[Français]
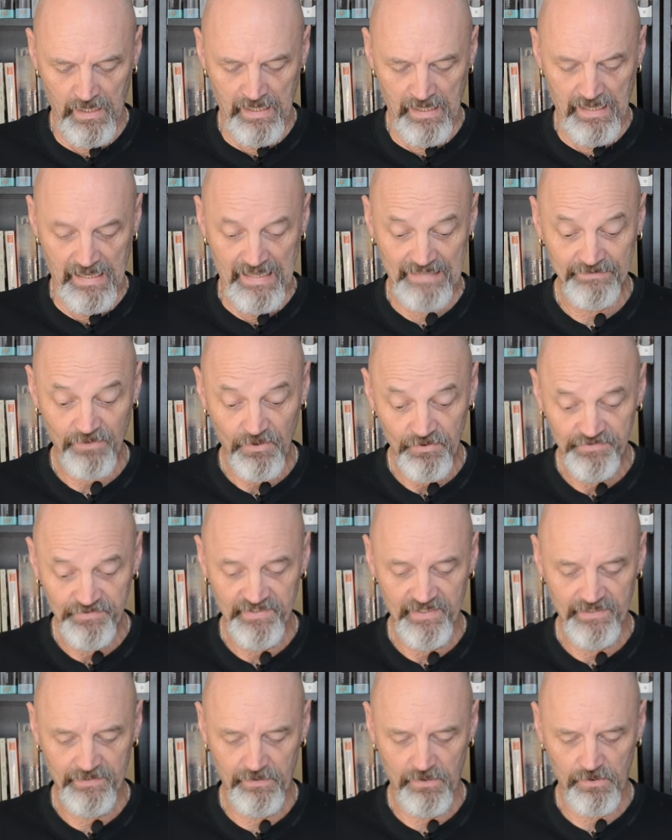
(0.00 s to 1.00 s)
À
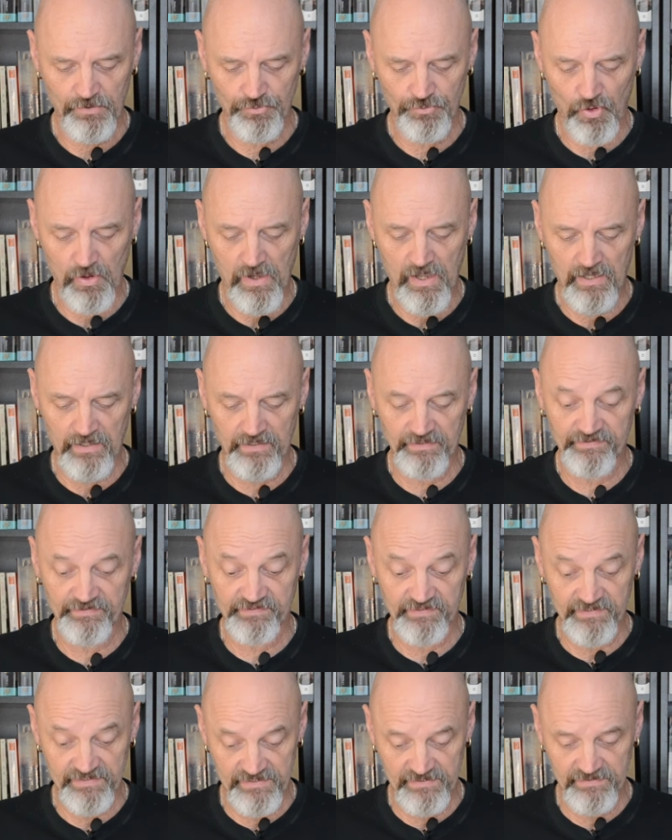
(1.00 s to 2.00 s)
35 ans, Nora
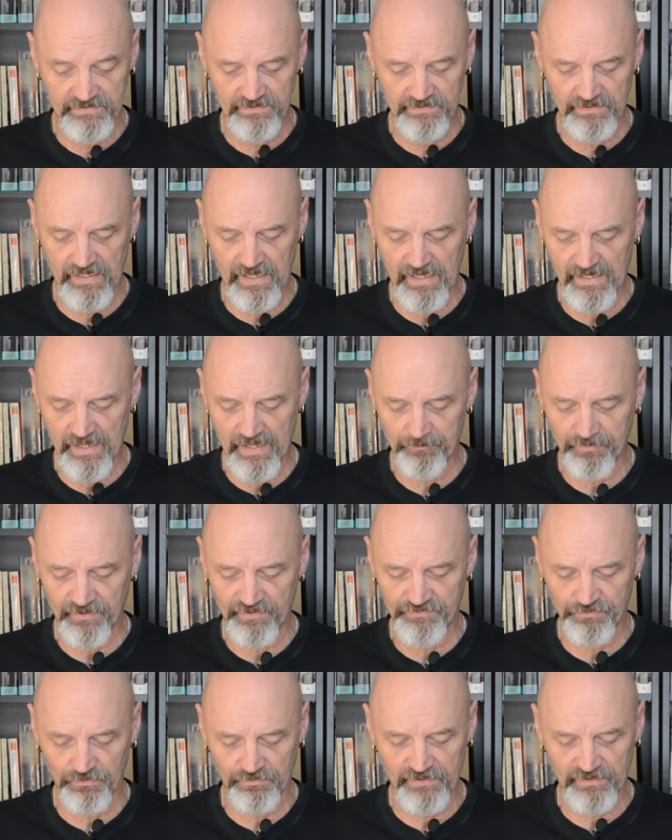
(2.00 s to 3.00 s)
Seed a
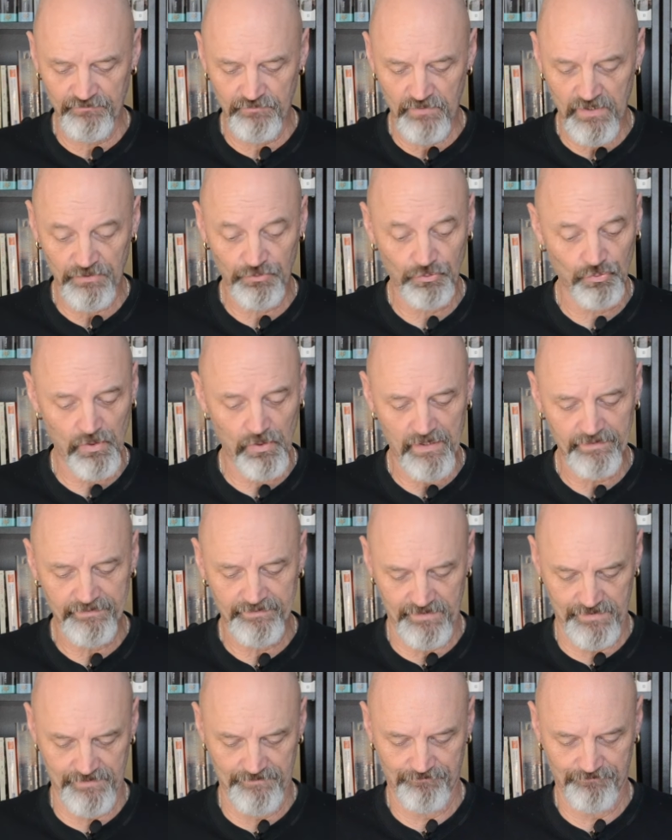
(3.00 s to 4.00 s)
l'impression d'avoir tout
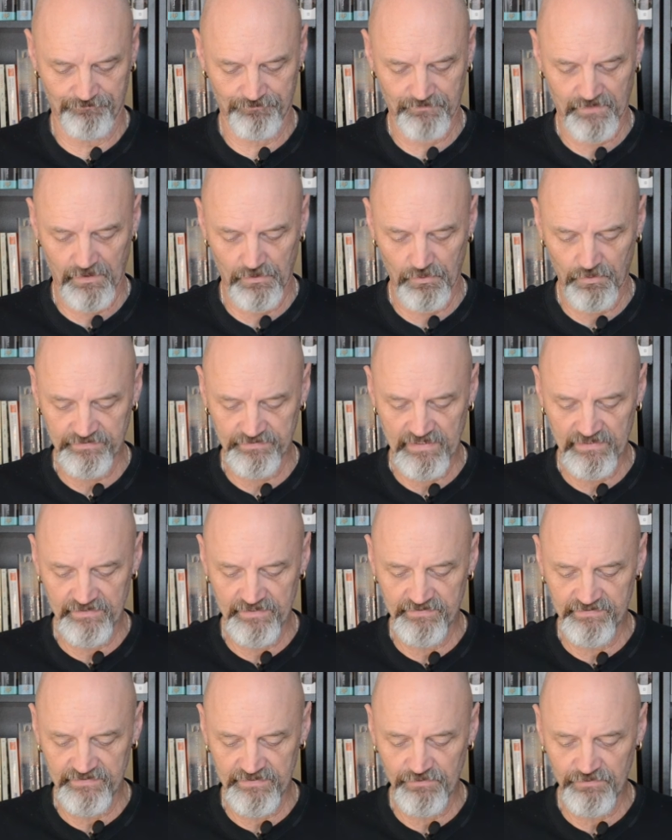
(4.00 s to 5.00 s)
raté. Lorsqu'elle
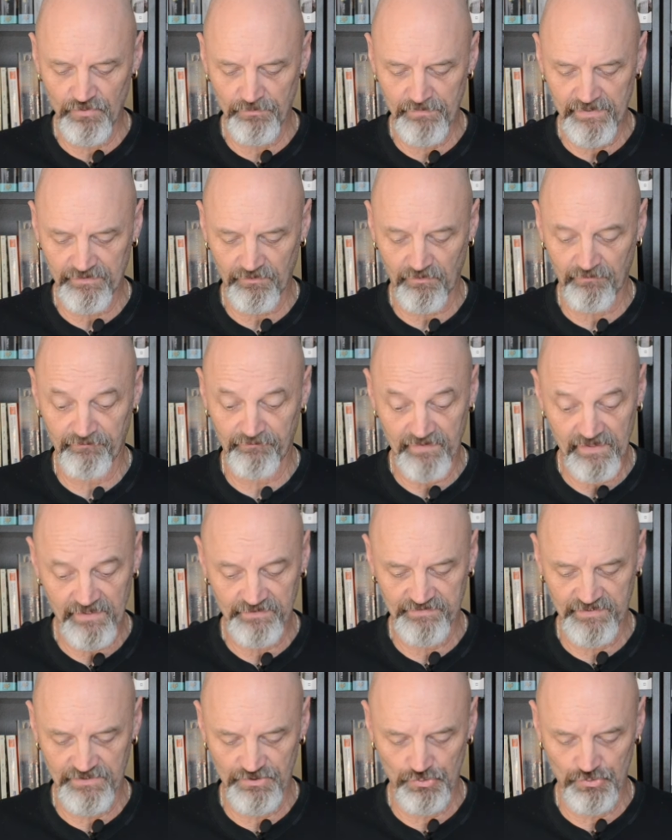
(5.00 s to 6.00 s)
décide de mettre fin à
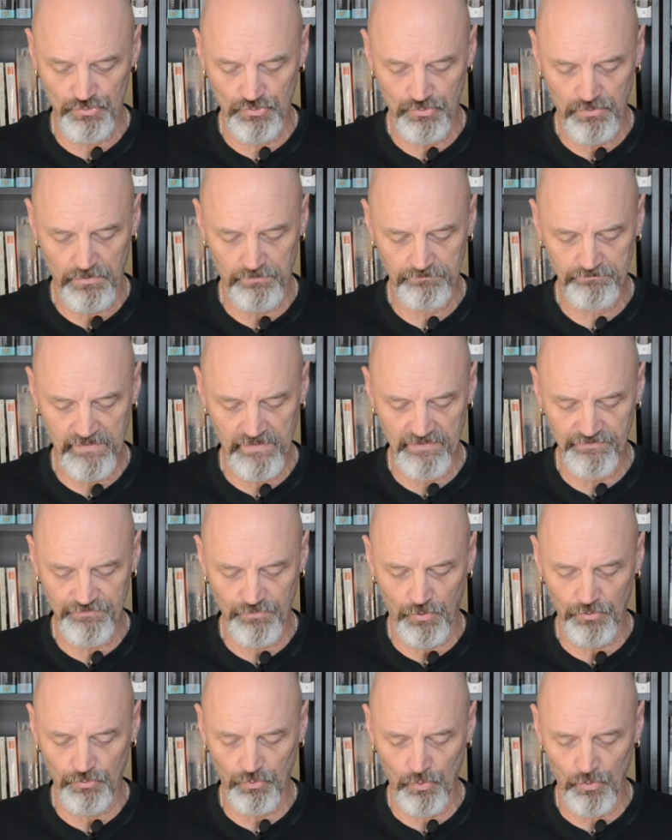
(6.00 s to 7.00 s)
ses jours, elle se
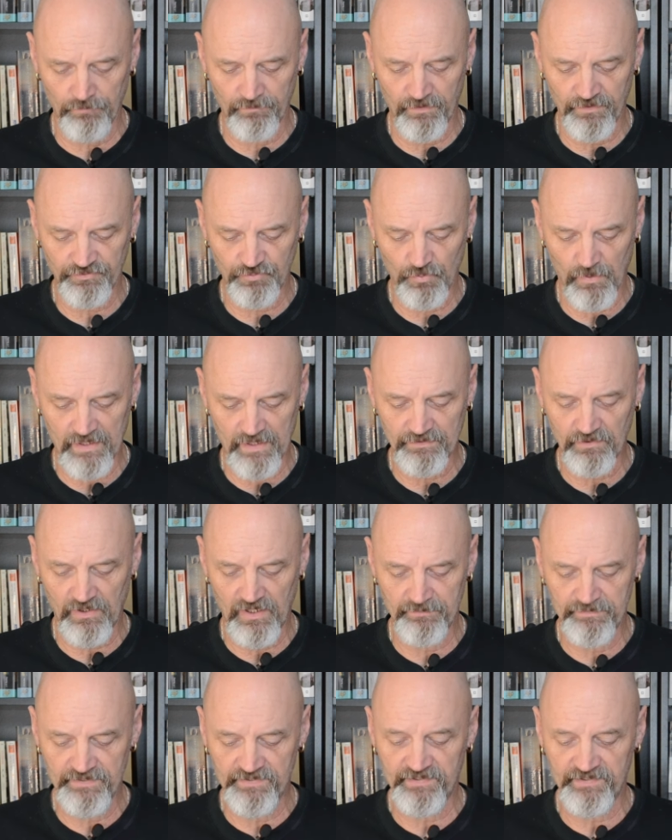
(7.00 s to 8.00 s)
retrouve un soir dans
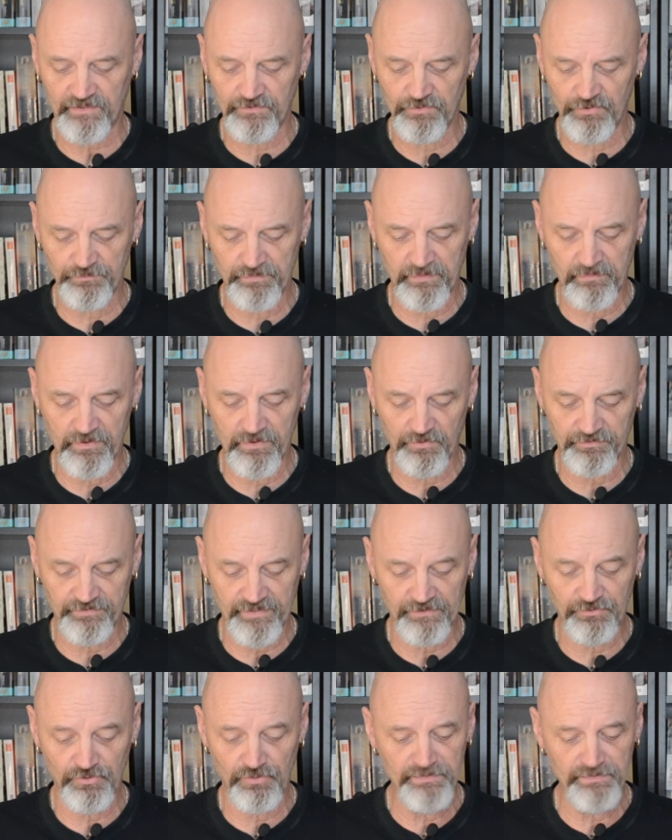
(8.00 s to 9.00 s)
la mystérieuse
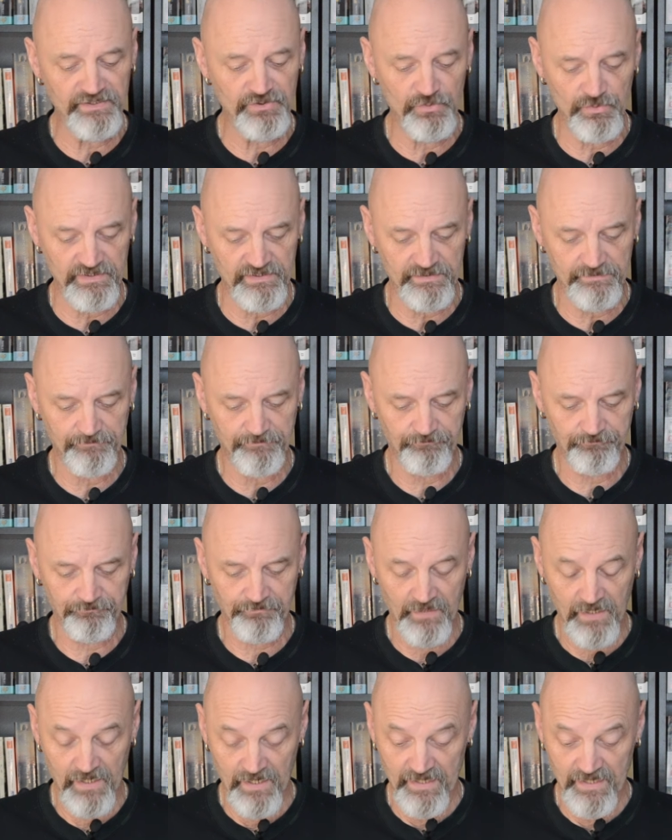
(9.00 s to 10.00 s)
bibliothèque de minuit.
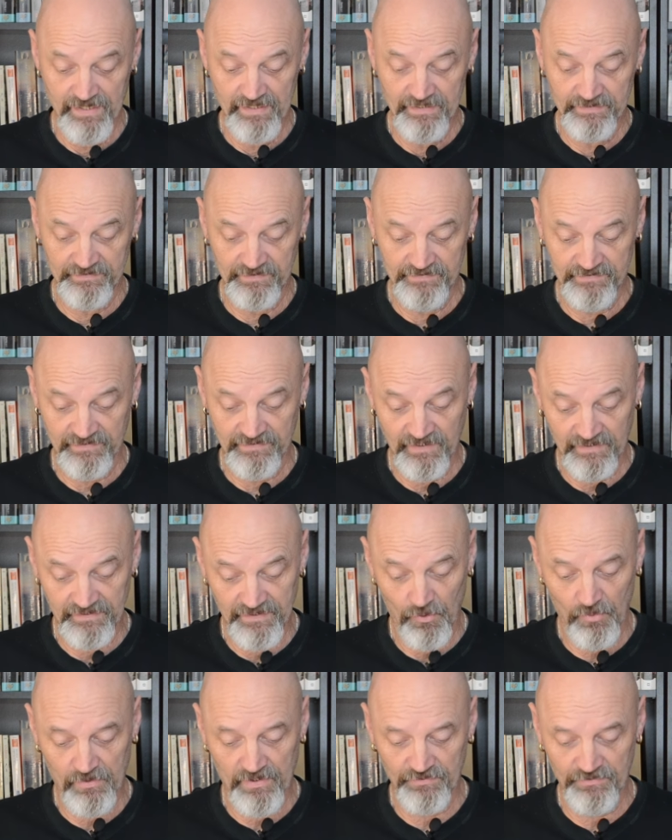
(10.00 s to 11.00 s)
C'est sa
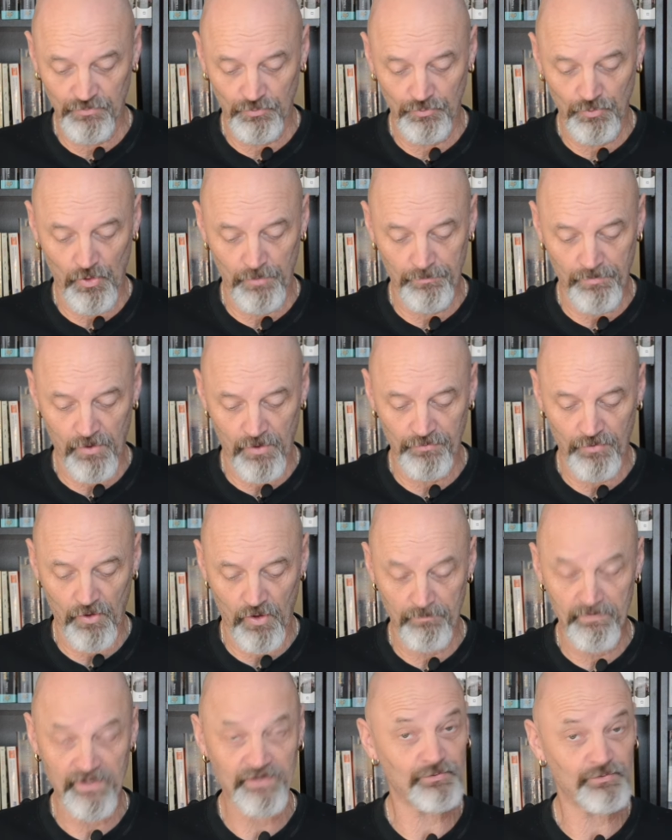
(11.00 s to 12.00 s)
dernière occasion de reprendre
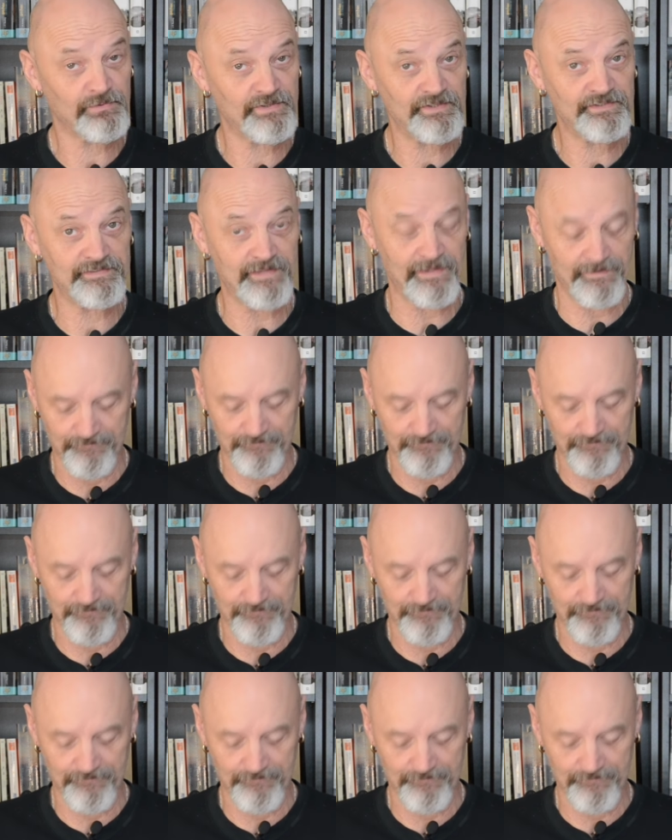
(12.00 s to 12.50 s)
en main son destin.